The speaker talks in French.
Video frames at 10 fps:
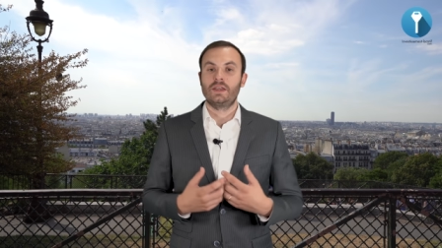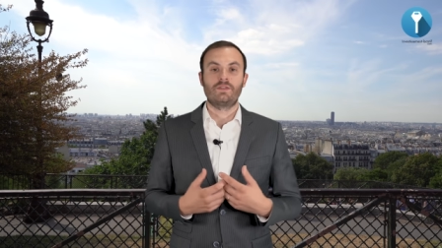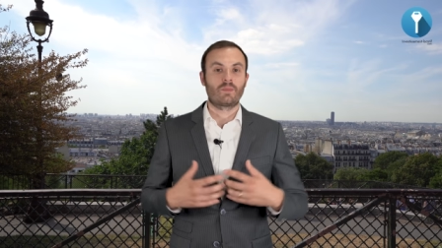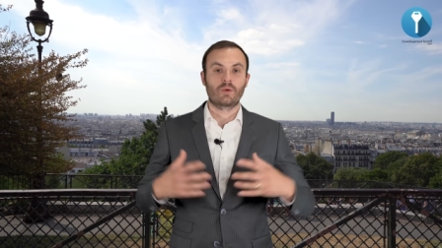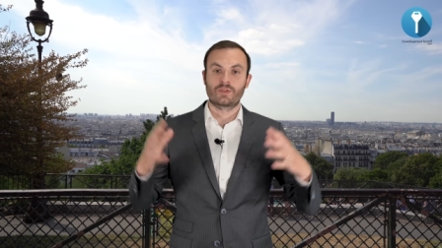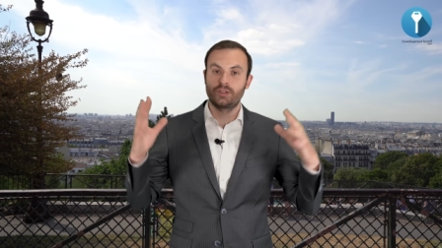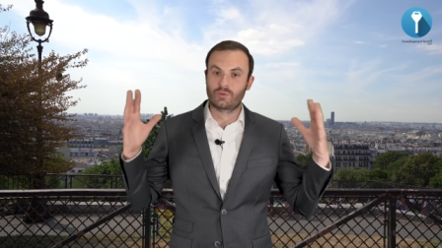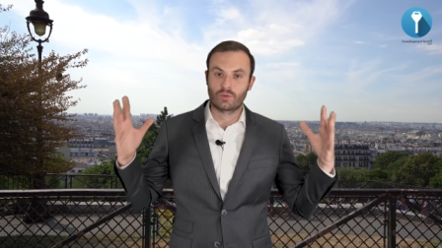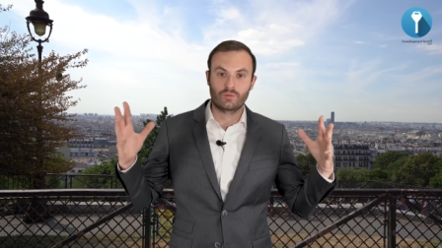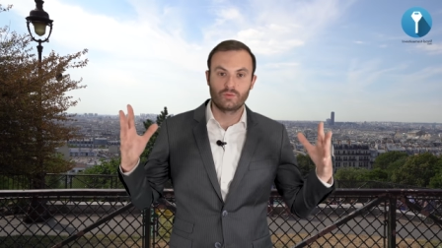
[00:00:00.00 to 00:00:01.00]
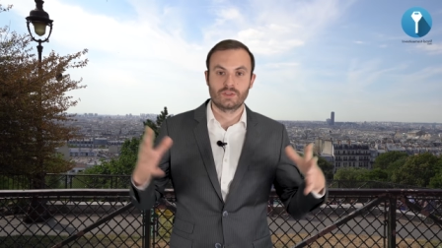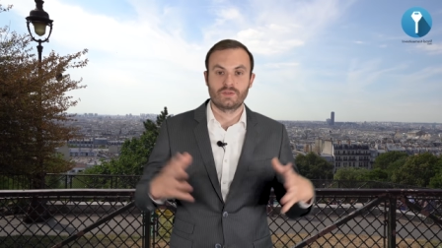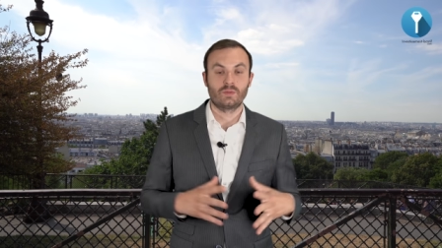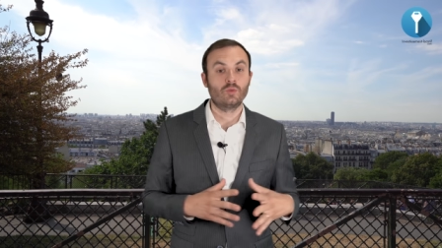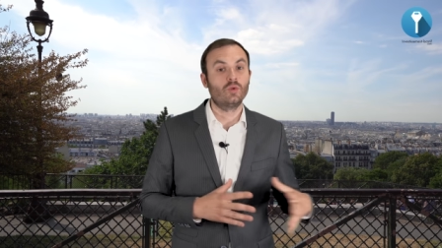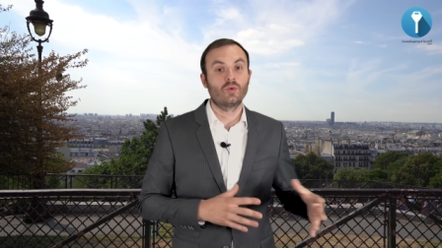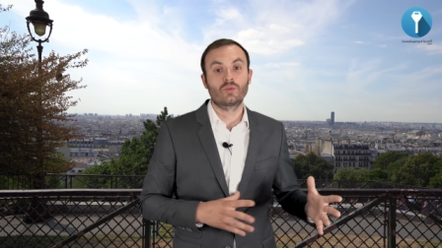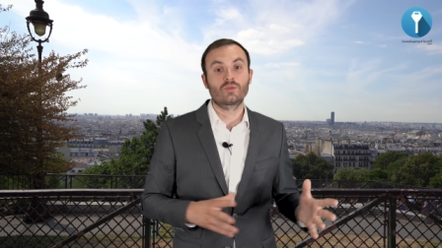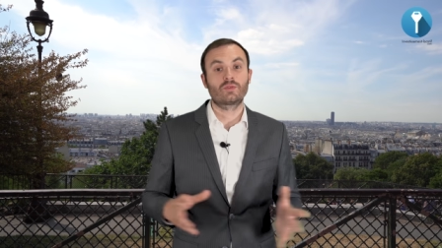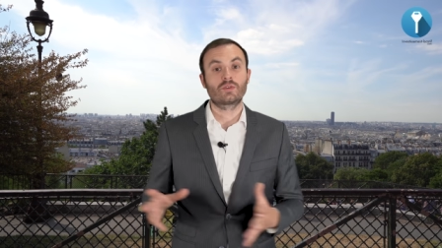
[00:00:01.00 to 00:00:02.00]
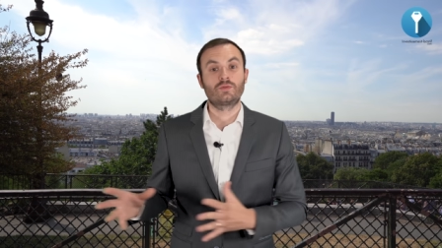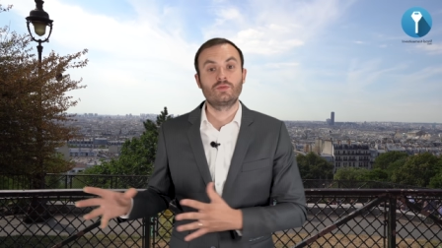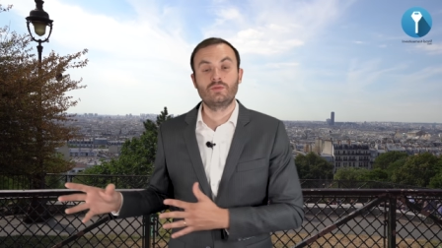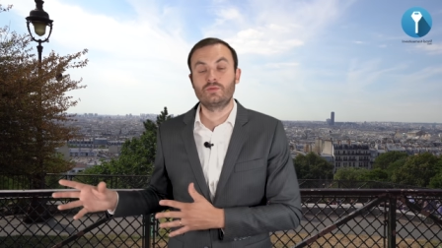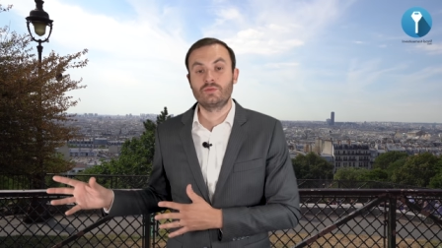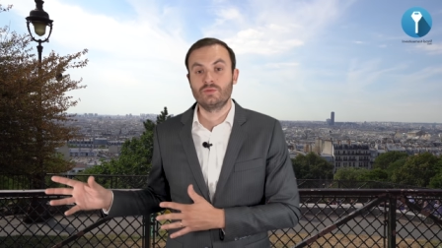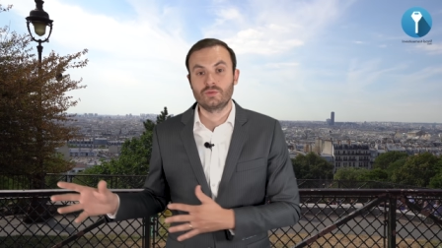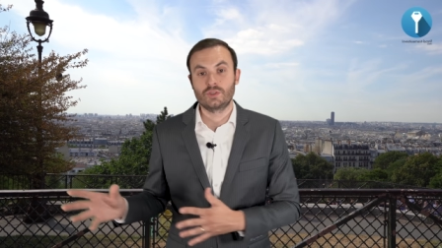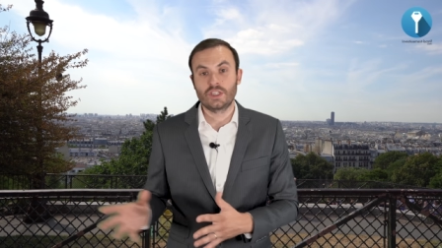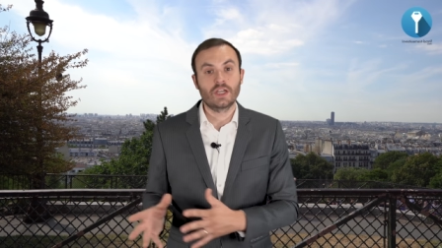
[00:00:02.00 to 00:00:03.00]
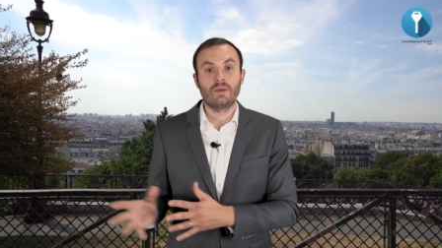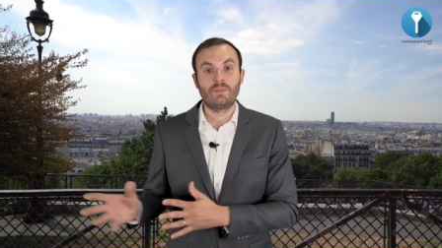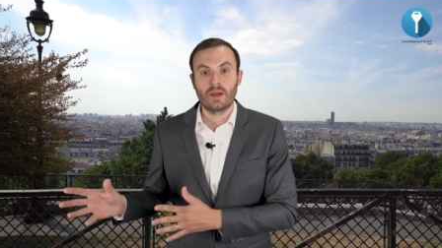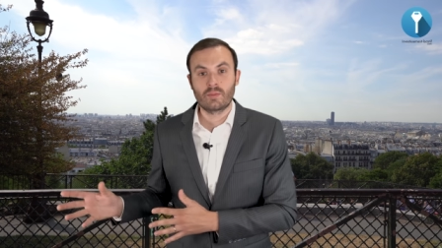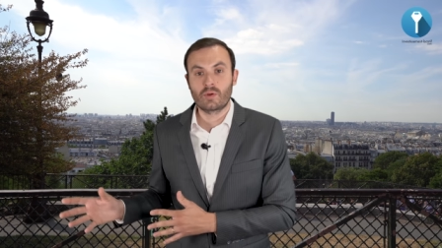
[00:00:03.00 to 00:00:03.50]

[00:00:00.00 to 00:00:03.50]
Il va penser soit que vous avez le melon, soit que vous, vous ne gérez pas le